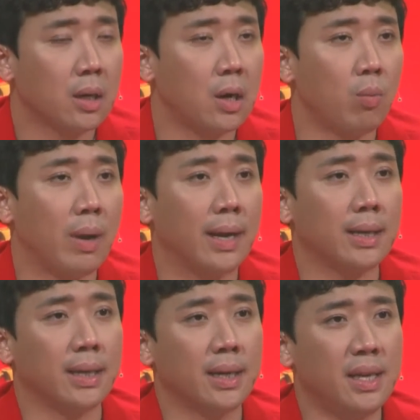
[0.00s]
không ăn
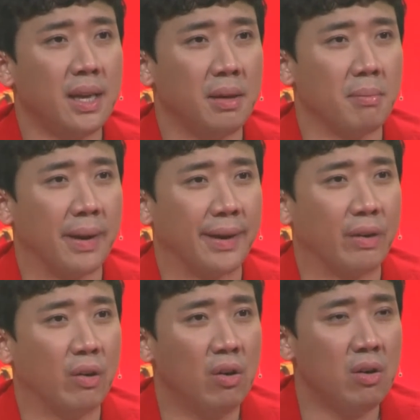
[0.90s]
những cái gì mà
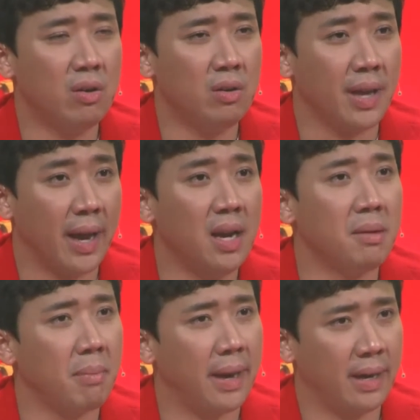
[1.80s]
nó dễ
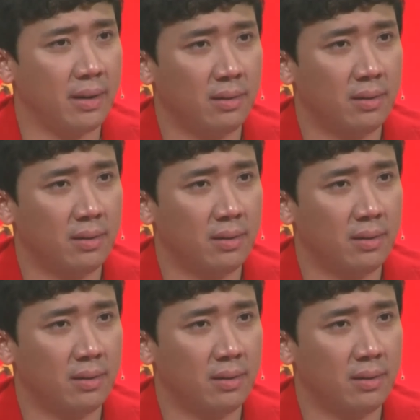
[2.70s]
lên men,